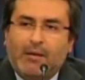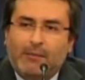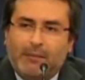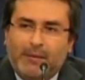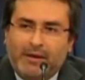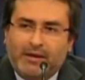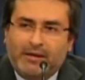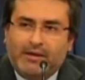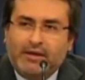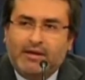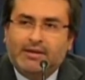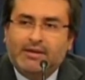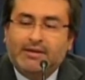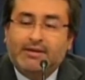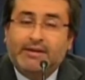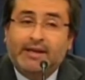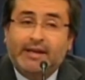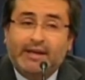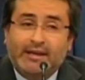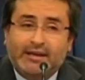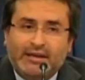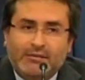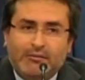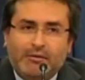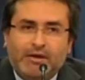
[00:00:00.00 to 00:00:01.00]
a partir de
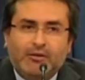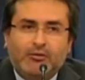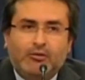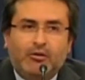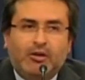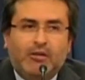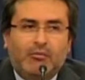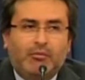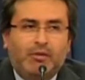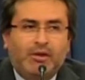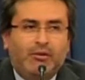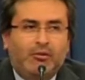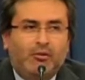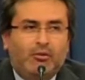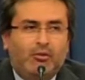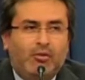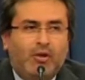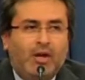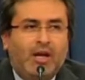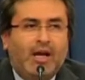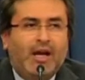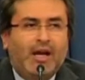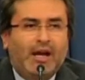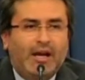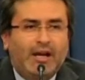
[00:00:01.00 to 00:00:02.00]
este crecimiento,
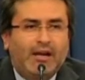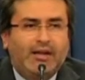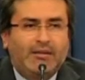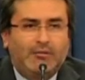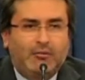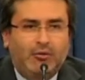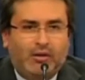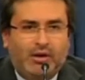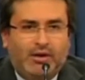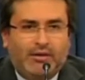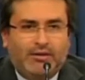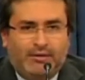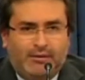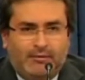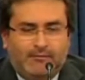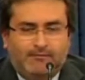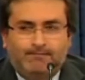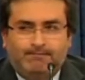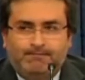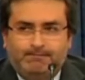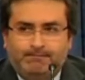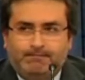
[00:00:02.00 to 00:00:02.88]
repito, en democracia.